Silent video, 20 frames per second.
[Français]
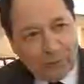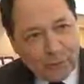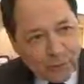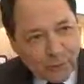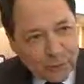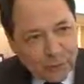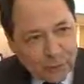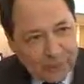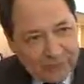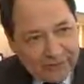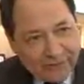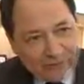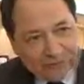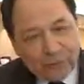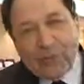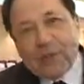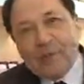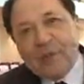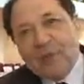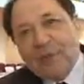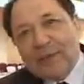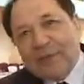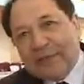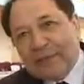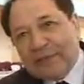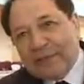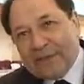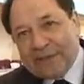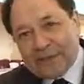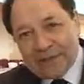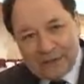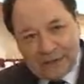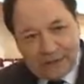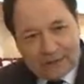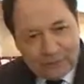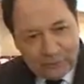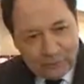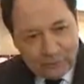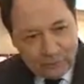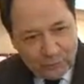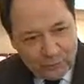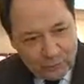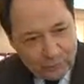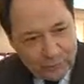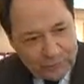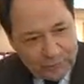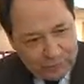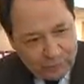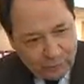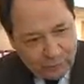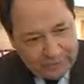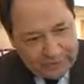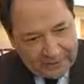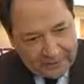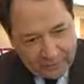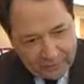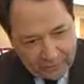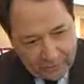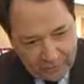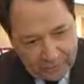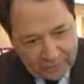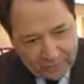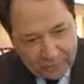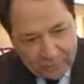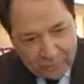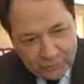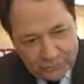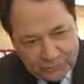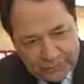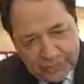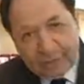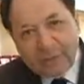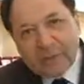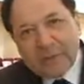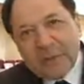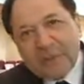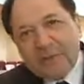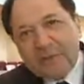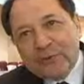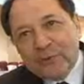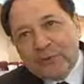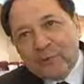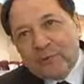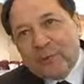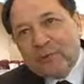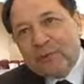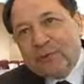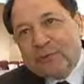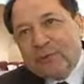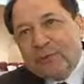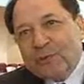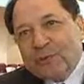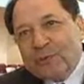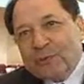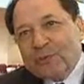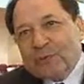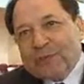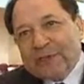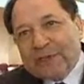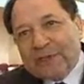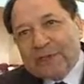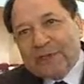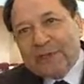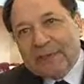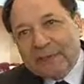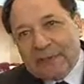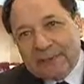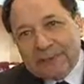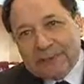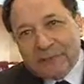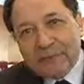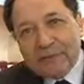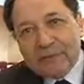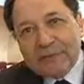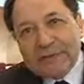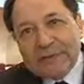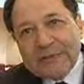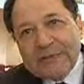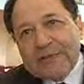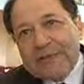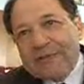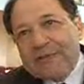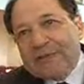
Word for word: Alors je crois qu'il faut rappeler que l'agglomération, la communauté d'agglomération soutient et finance